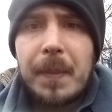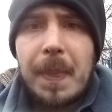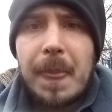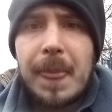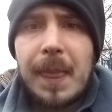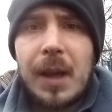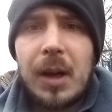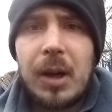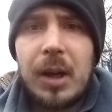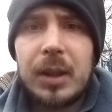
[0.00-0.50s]

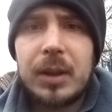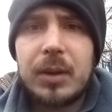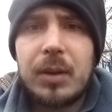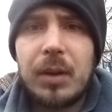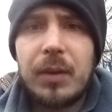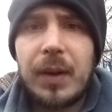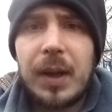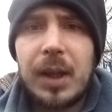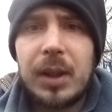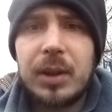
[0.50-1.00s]
Ja jest
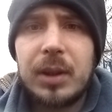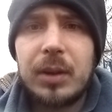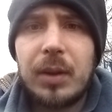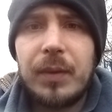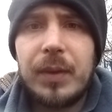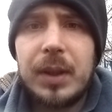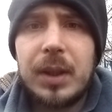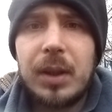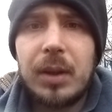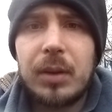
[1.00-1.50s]
kurwa
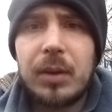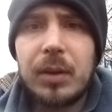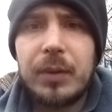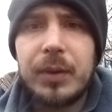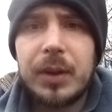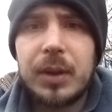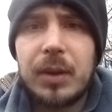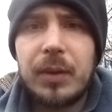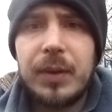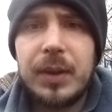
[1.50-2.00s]
jasnowidz, ja to
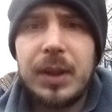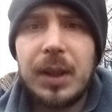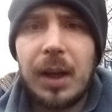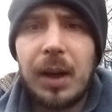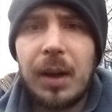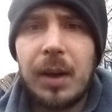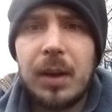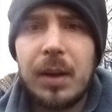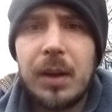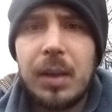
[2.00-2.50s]
wszystko widzę.
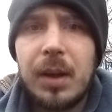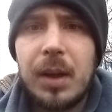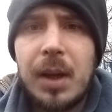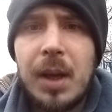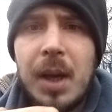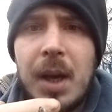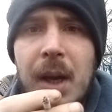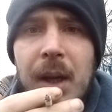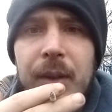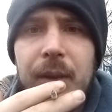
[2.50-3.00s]

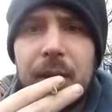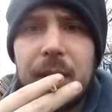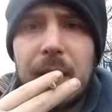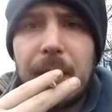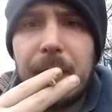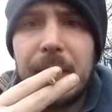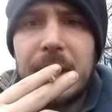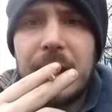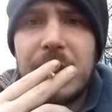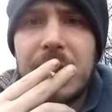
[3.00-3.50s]
Co się
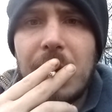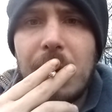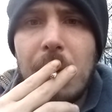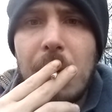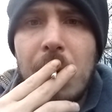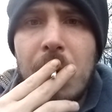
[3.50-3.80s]
będzie działo.